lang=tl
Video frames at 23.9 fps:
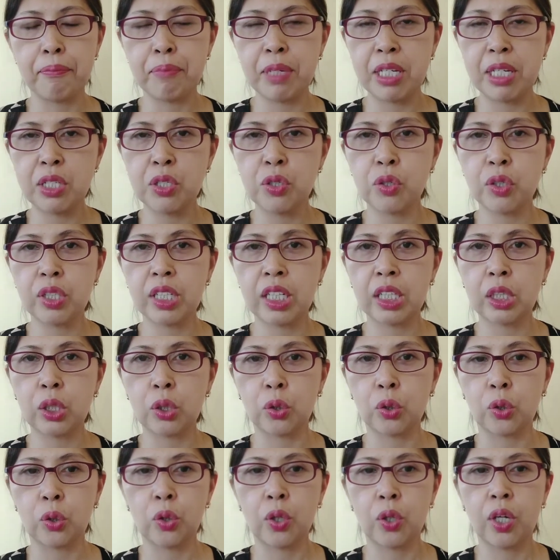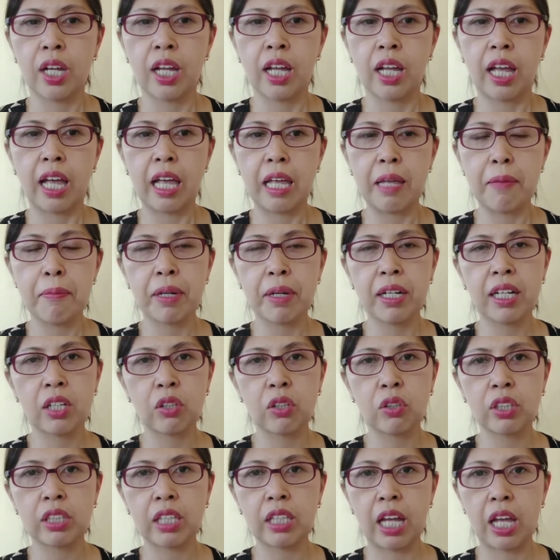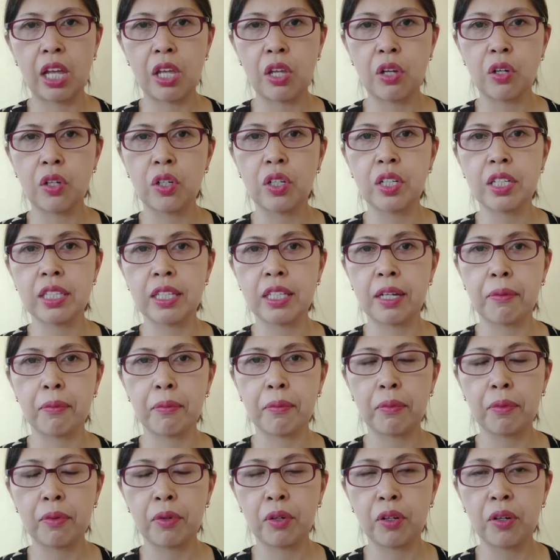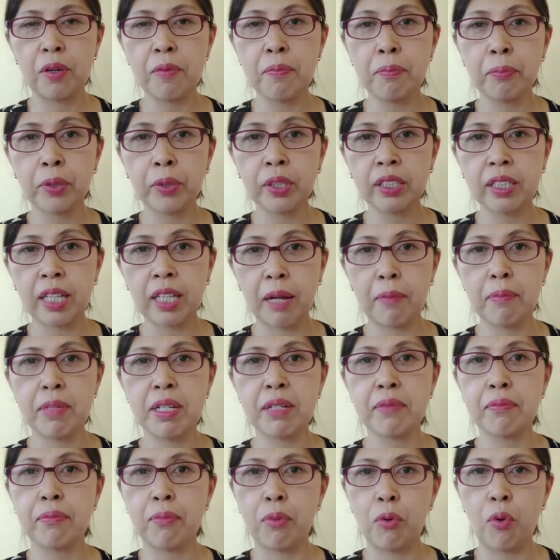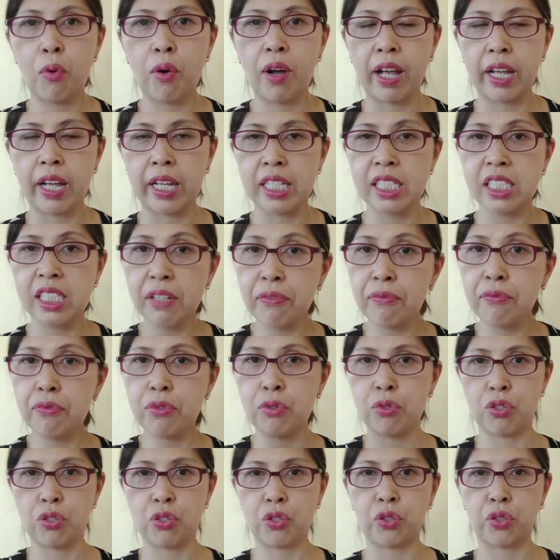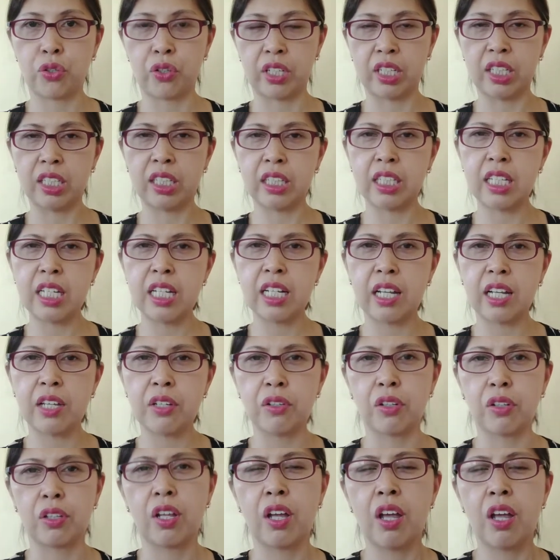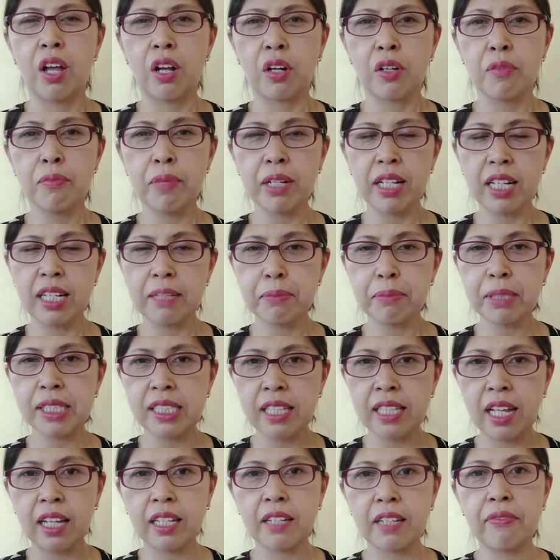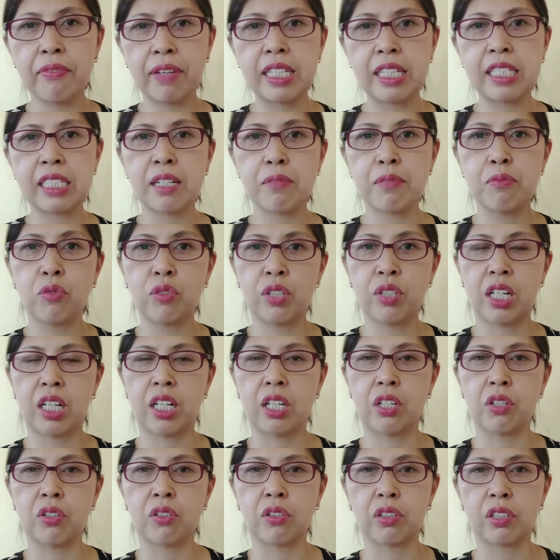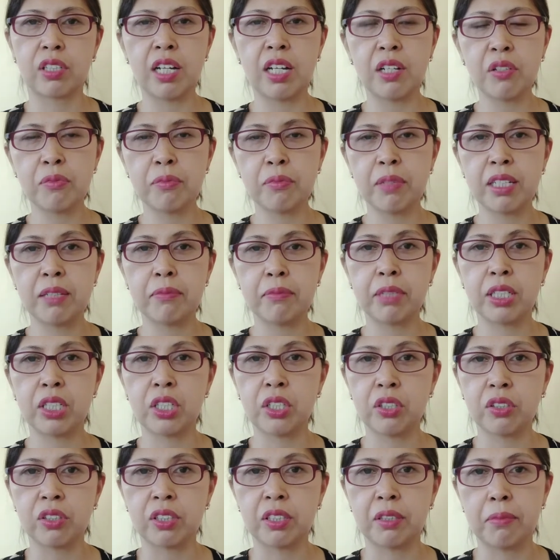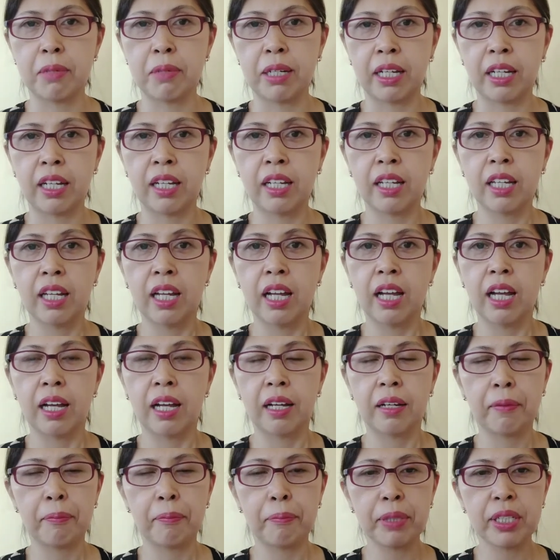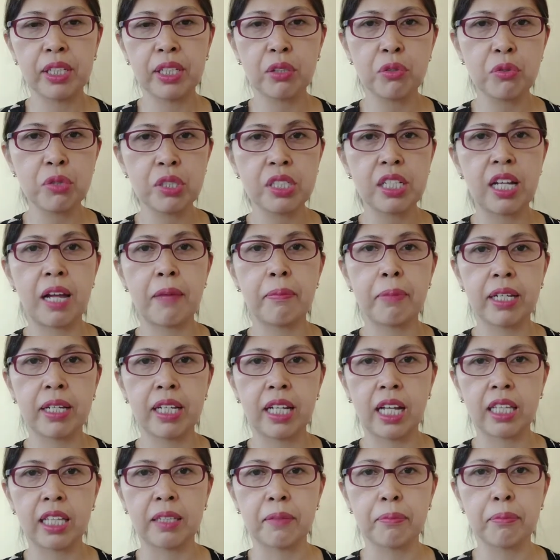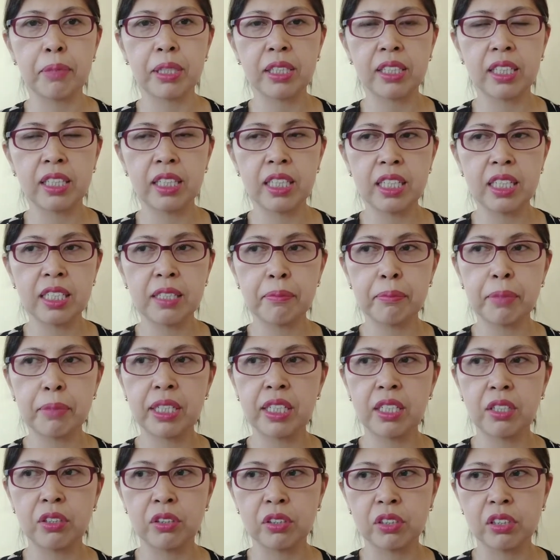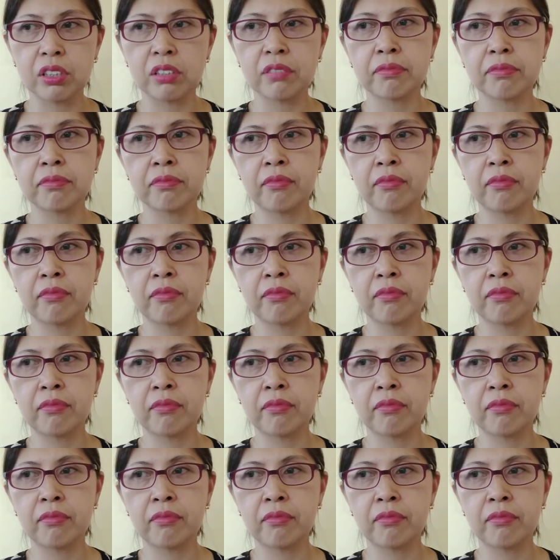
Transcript: video na to ay magkaroon tayo ng komportabling buhay sa future, hindi ngayon. Kumbaga, mag-sacrifice ka muna ngayon. Gano'n ba naman yan, di ba? Um, pinag-uusapan natin, pagdating ng panahon,